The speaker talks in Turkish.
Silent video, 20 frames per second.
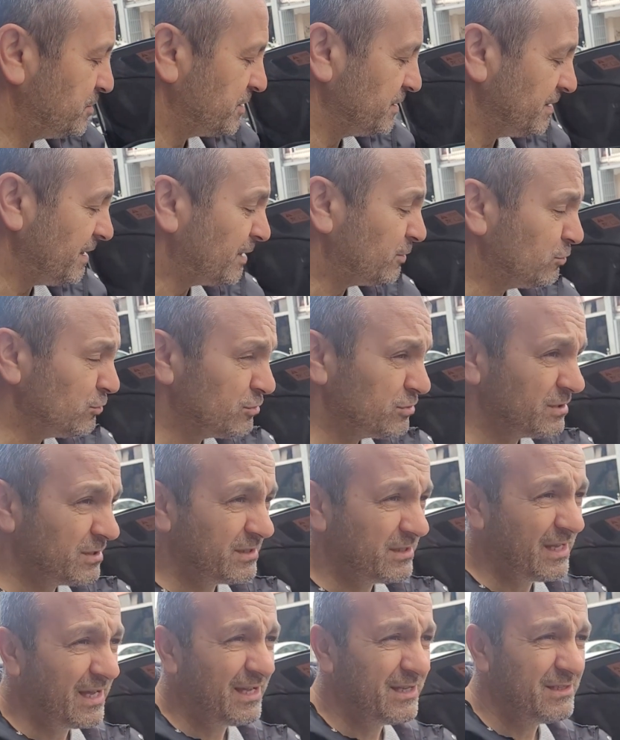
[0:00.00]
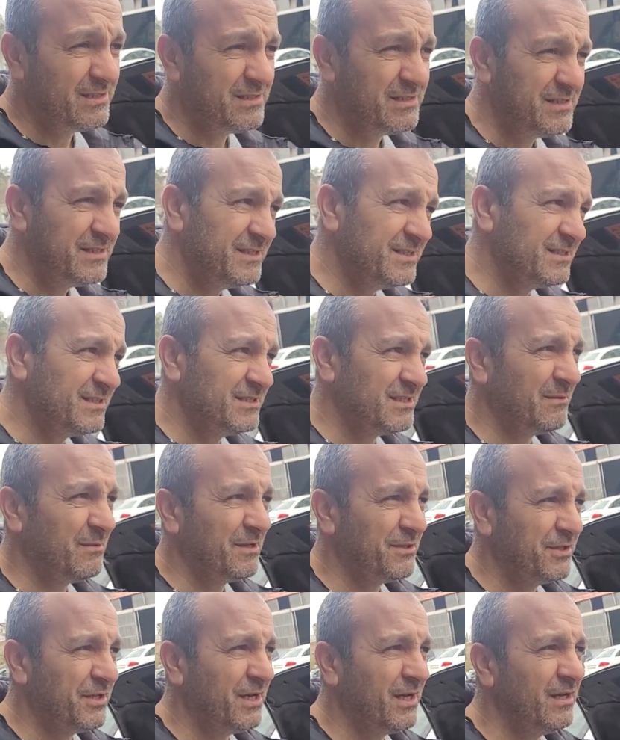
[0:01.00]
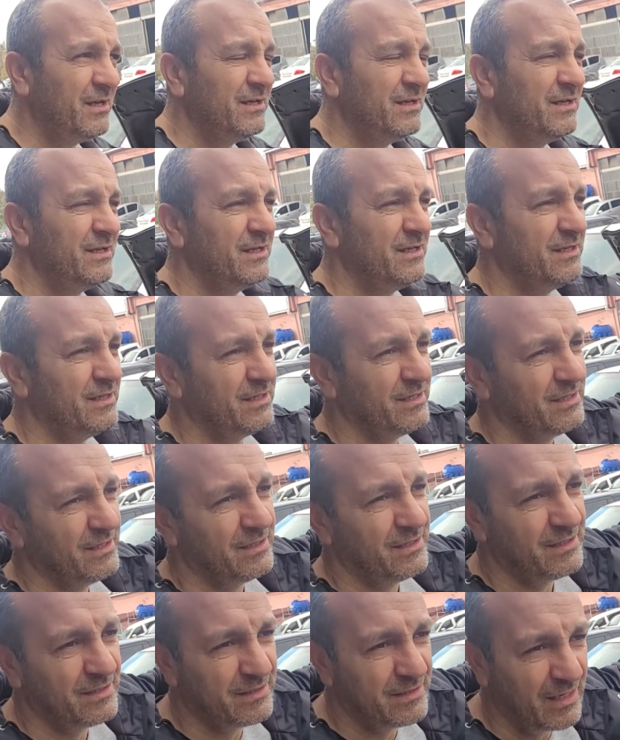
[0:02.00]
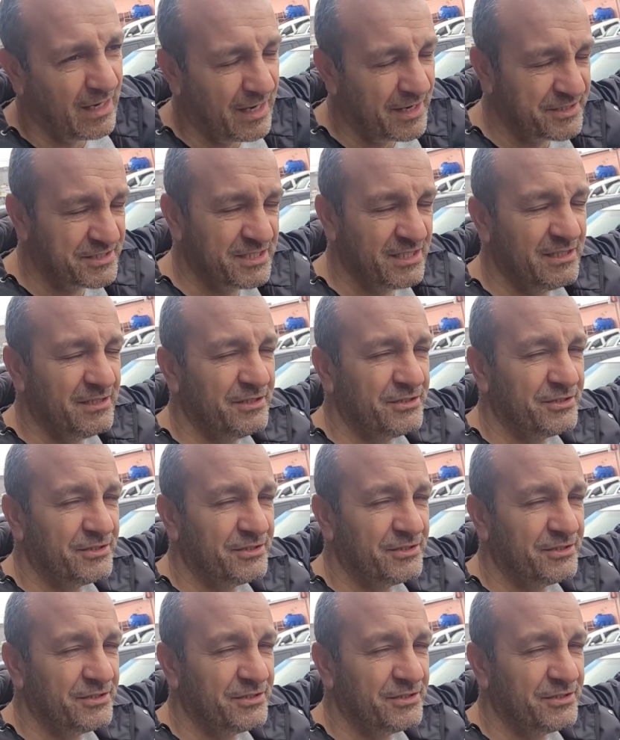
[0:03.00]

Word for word: şey değil. Akünüzü daha e, hızlı zamanda e, arıza